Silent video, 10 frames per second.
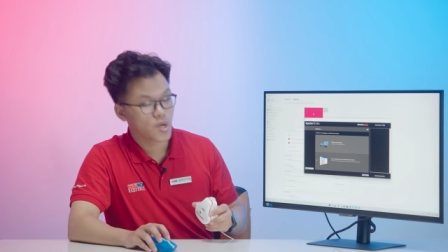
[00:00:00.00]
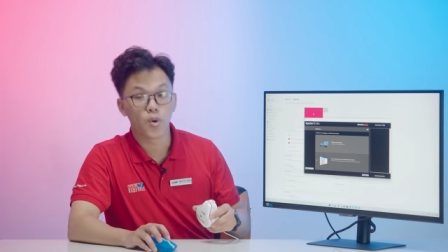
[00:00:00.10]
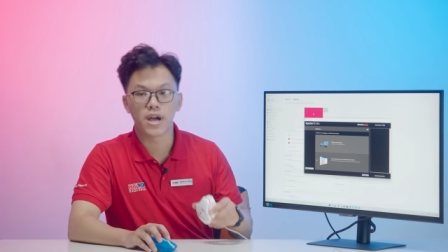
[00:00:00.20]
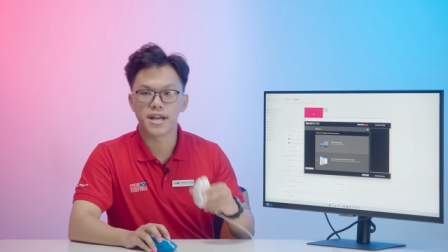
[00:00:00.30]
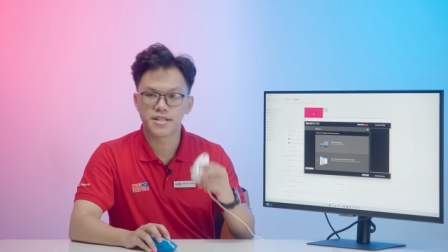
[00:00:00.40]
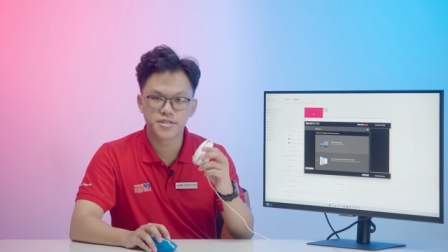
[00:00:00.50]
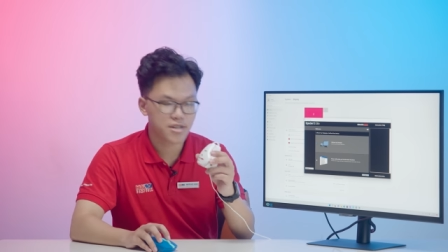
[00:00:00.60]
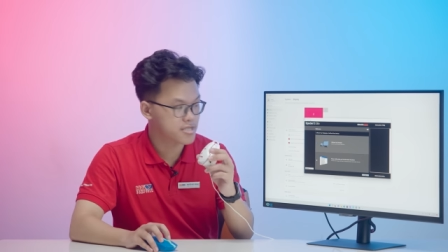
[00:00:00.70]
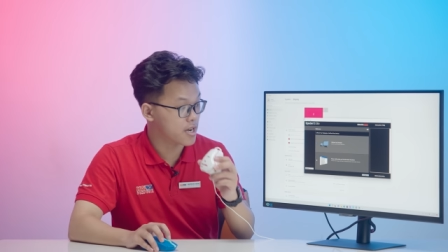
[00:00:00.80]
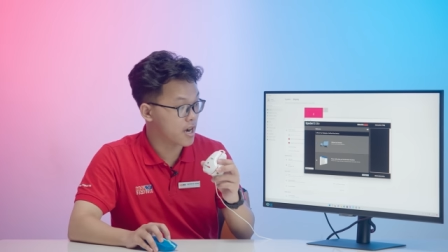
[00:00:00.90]
Ok,
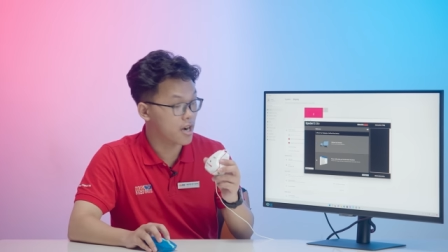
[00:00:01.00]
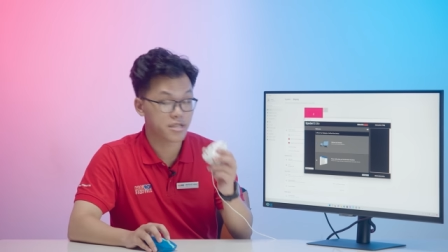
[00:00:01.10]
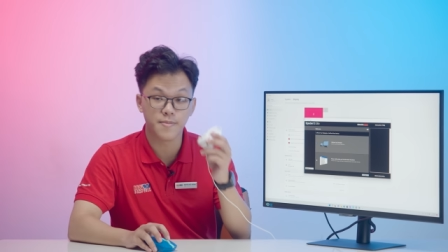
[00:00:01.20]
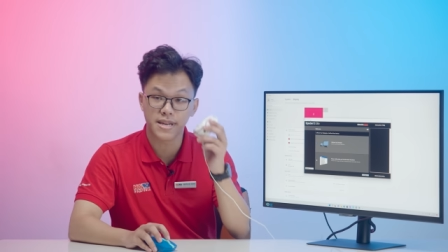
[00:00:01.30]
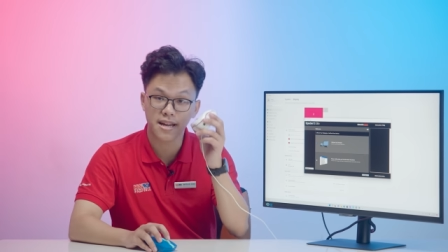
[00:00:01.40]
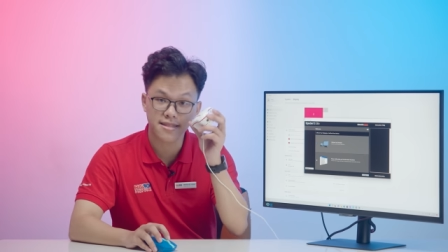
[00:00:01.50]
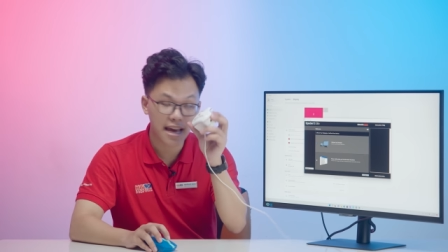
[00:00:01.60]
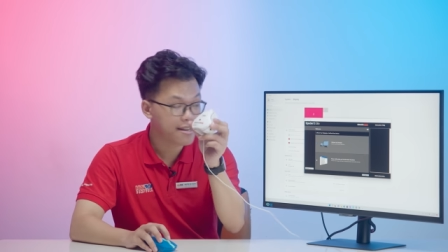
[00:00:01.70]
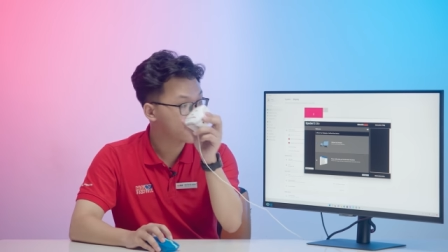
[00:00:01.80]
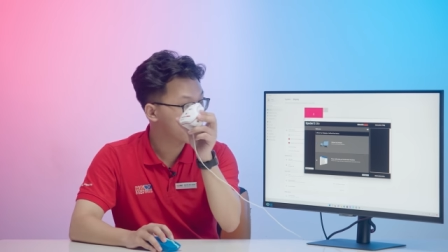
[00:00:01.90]
trước giờ vờ thì mình đã
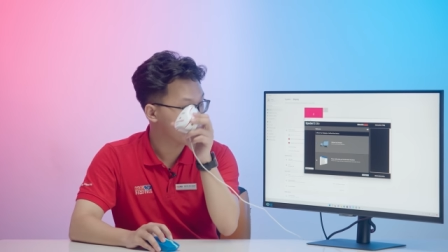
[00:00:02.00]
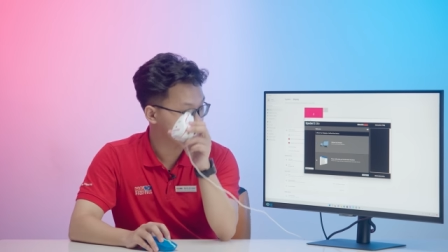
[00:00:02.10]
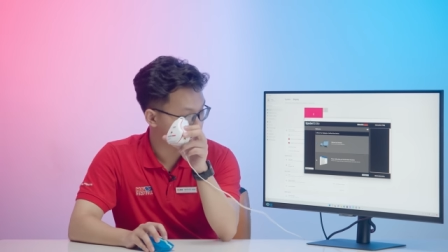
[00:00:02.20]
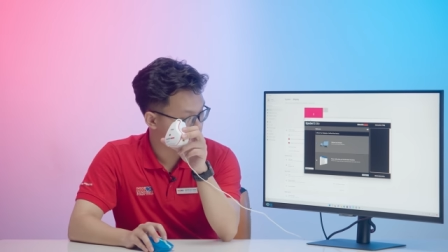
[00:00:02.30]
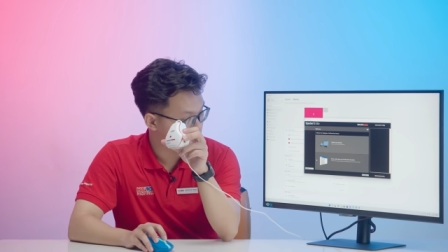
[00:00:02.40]
test cái chiếc màn hình này